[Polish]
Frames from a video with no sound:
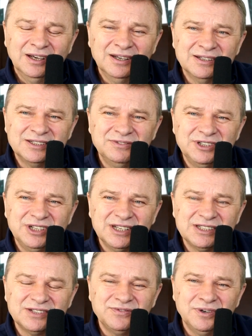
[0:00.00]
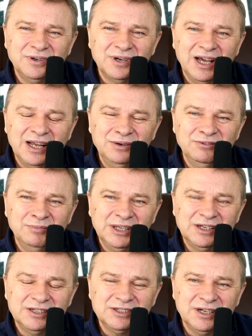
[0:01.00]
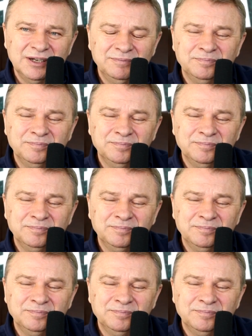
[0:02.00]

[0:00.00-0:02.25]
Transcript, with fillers: E, zwycięstwo Realu w Madrycie.